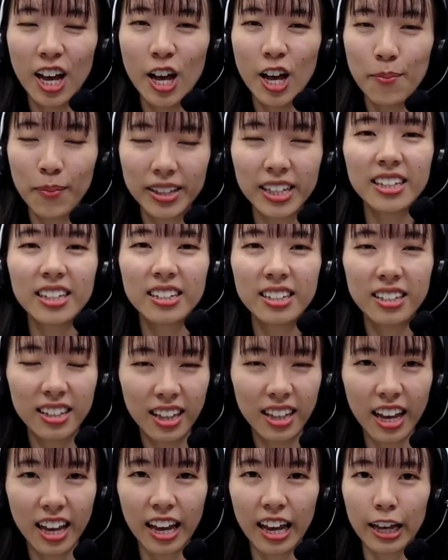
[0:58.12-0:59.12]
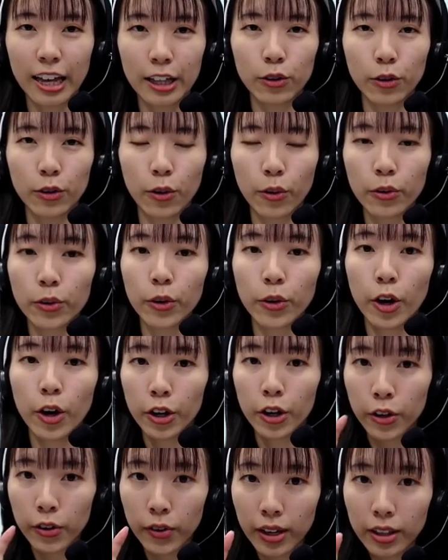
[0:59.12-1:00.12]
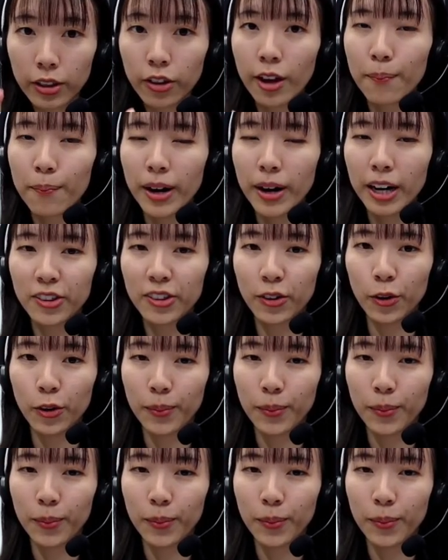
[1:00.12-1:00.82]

またですね、えっと、この Q&A パートを